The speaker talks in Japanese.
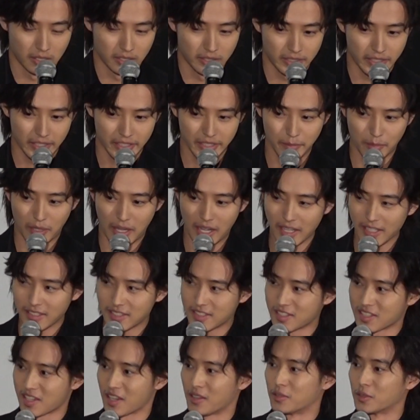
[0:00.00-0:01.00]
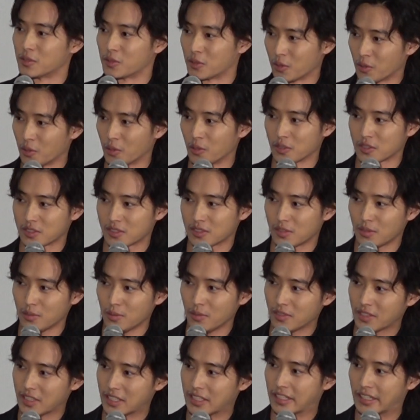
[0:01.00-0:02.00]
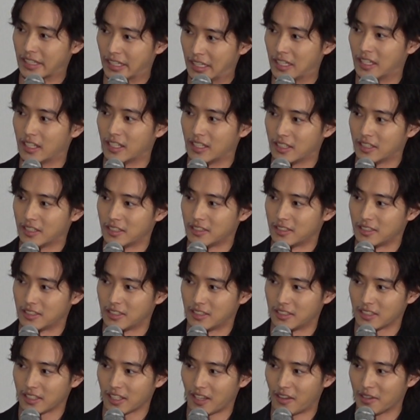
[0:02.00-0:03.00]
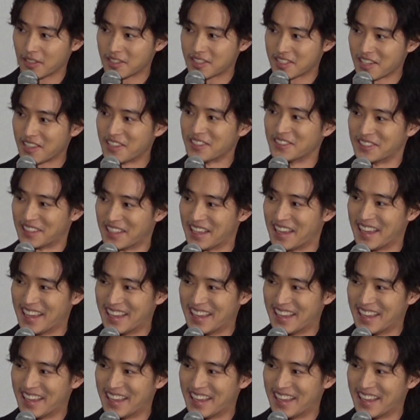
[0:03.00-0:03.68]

いやでも入っちゃうとストーリーが変わっちゃうん